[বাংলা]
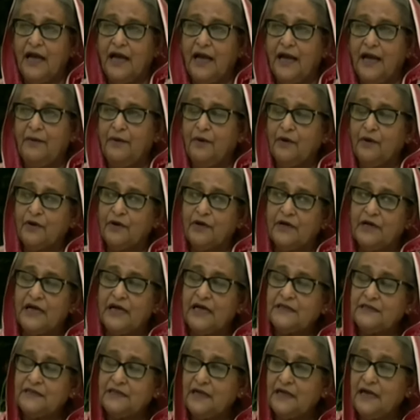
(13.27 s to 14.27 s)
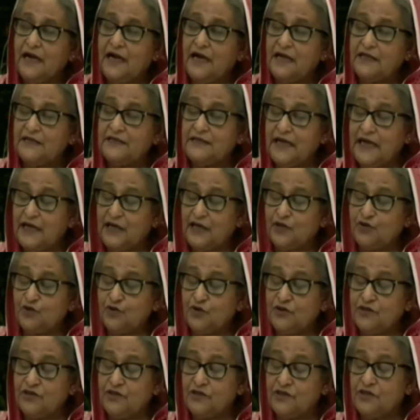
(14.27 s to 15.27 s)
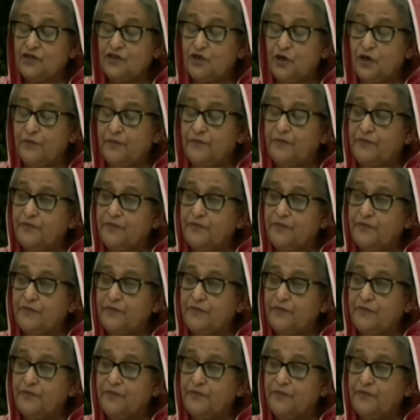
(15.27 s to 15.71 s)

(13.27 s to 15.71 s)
এবং রাস্তাঘাট যা কিছু আছে সব